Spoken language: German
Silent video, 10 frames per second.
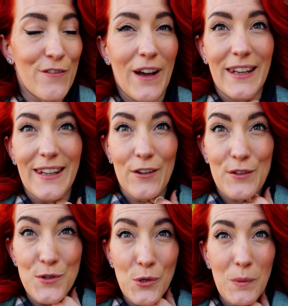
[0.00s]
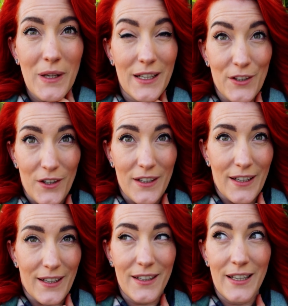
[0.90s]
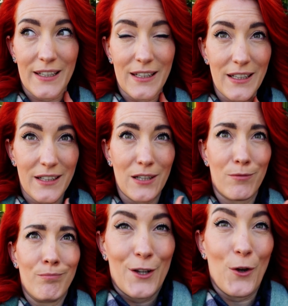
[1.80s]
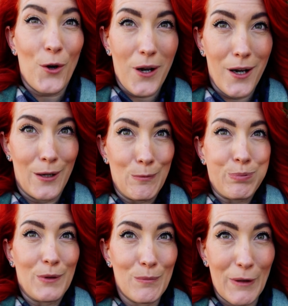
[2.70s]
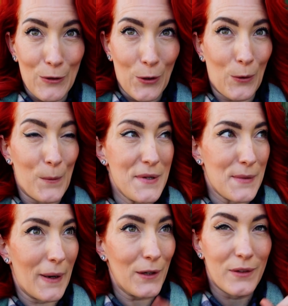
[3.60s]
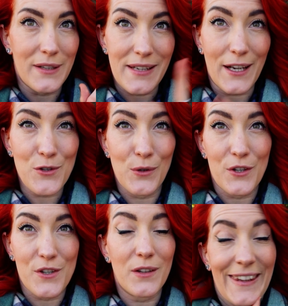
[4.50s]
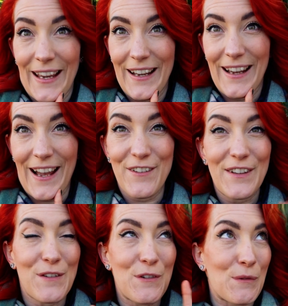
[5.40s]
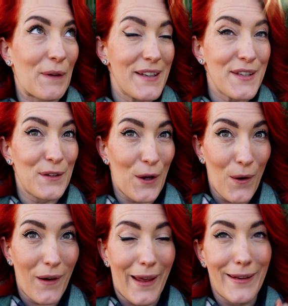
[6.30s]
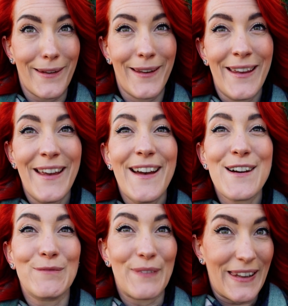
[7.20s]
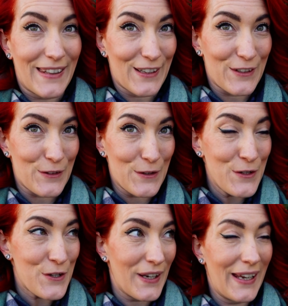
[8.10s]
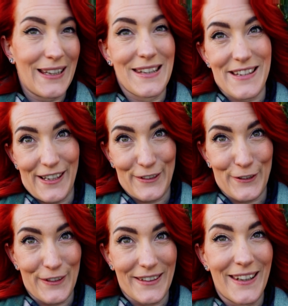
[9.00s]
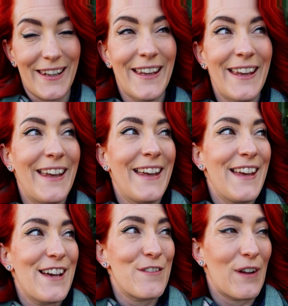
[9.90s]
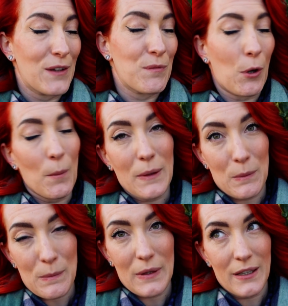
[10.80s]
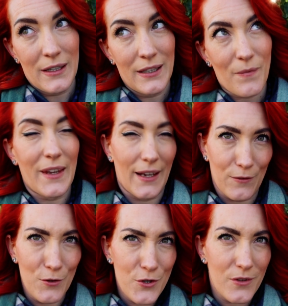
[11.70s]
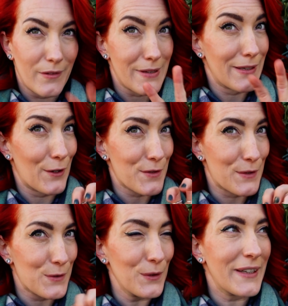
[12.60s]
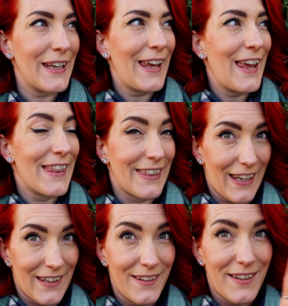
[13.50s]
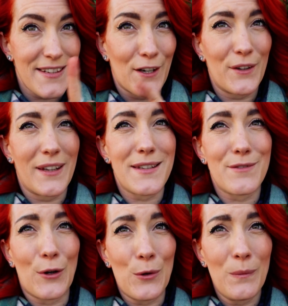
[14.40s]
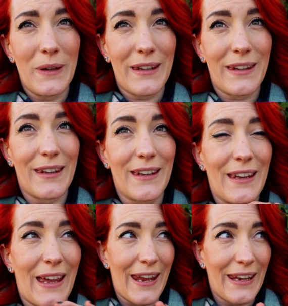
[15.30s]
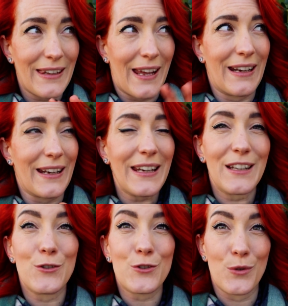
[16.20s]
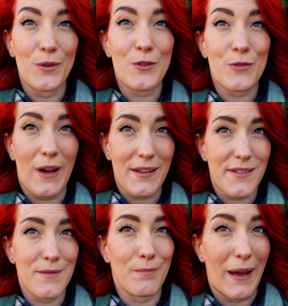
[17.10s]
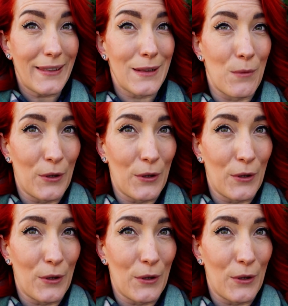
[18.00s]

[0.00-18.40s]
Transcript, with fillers: weil ich auf der Suche bin nach einer Daunenjacke, die nicht noch mich noch größer macht und die ist echt schön geschnitten. Ja, aber ich habe vom Christkind auch einen Mantel gewünscht. Den zeige ich euch dann, wenn ich ihn bekomme. Ich habe ihn mir ja, gewünscht, quasi ausgesucht. Denn ich zeige euch jetzt, warum ich echt einen richtig schönen schwarzen Mantel